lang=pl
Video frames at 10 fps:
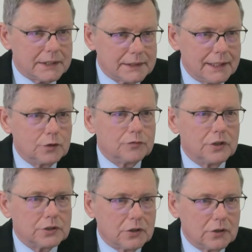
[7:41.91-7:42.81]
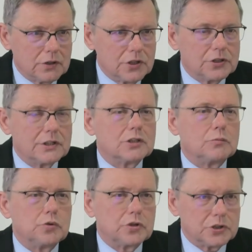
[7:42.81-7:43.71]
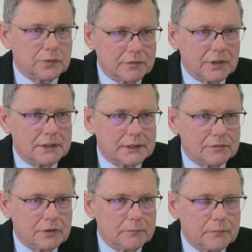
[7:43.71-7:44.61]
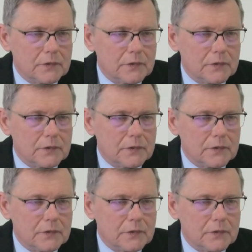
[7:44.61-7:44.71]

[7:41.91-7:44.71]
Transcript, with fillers: pacjentów onkologicznych to błogosławieństwo.